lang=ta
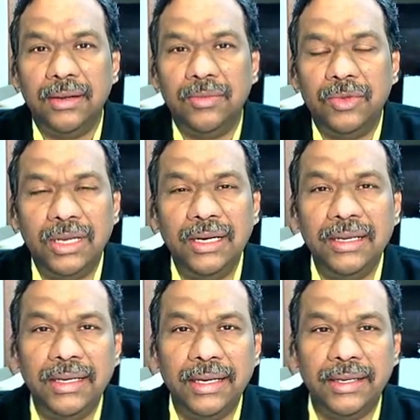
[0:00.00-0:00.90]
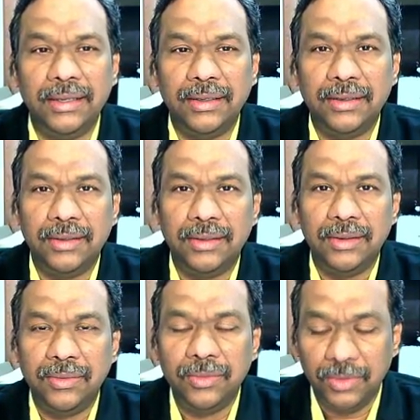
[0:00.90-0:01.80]
முதல்லையே
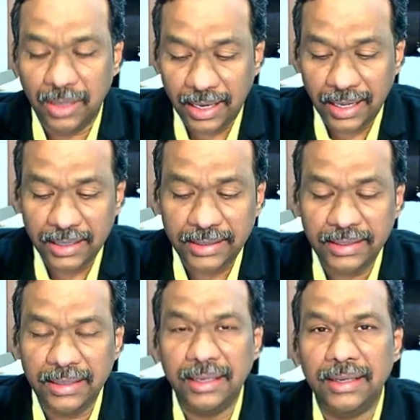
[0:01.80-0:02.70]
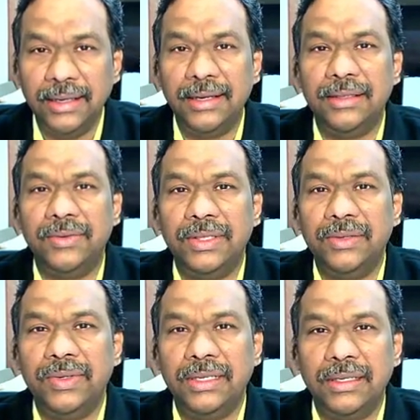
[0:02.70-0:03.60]
ஆதியிலேயே அது வந்து
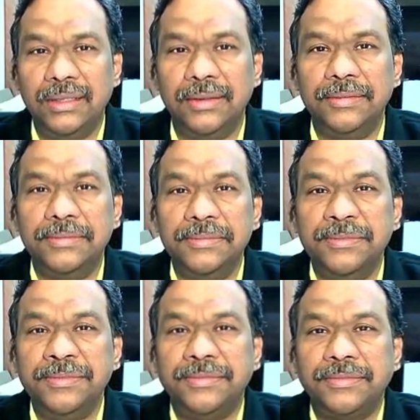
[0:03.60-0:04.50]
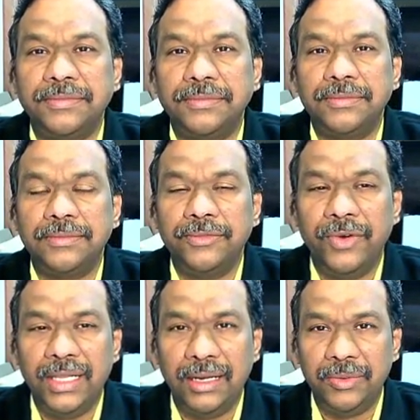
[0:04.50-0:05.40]
விடுகிறது
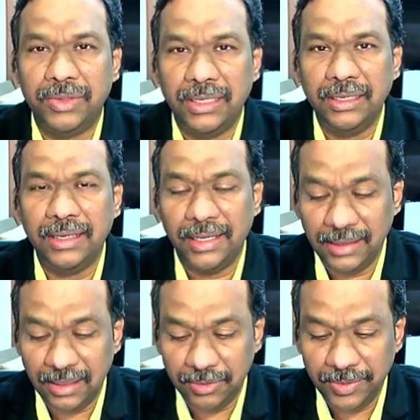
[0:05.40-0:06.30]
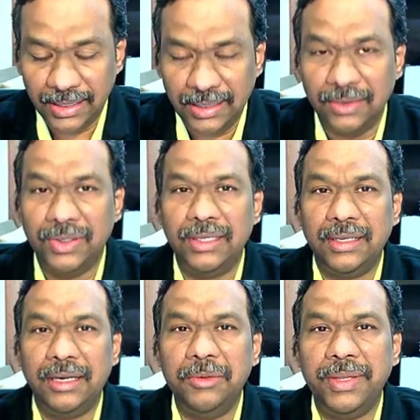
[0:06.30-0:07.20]
வேதாமத்திலே ஆதி அமும் இரண்டாவது
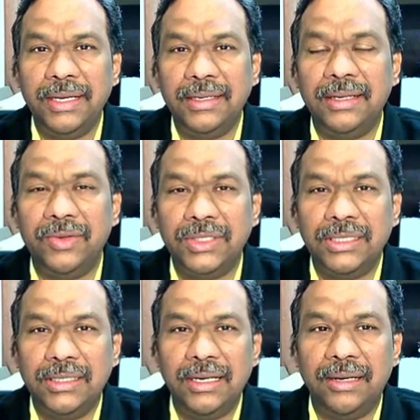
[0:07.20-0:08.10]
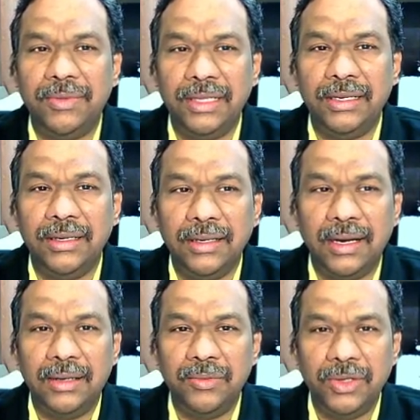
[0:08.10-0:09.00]
அதிகாரம் பதினெட்டாவது வசனத்தில் நாம் அதை
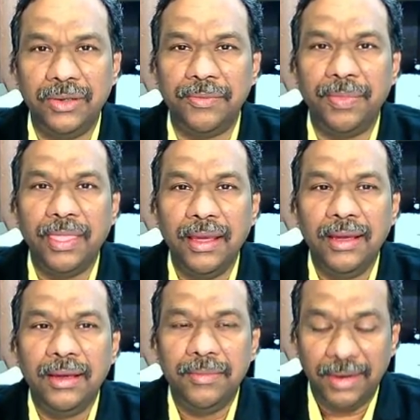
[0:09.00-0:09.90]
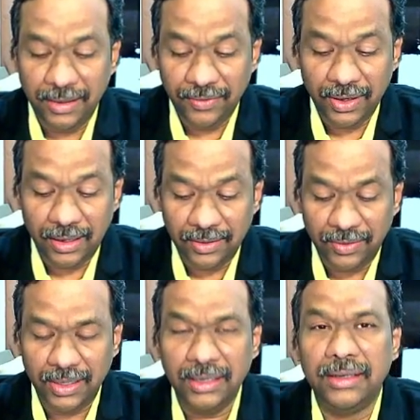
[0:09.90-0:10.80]
காண முடியும் மனைவி
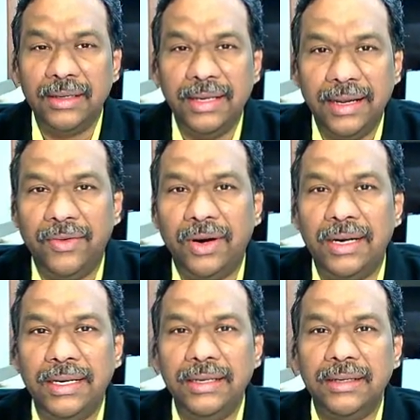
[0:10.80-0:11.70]
ஆனவளை ஏவாளை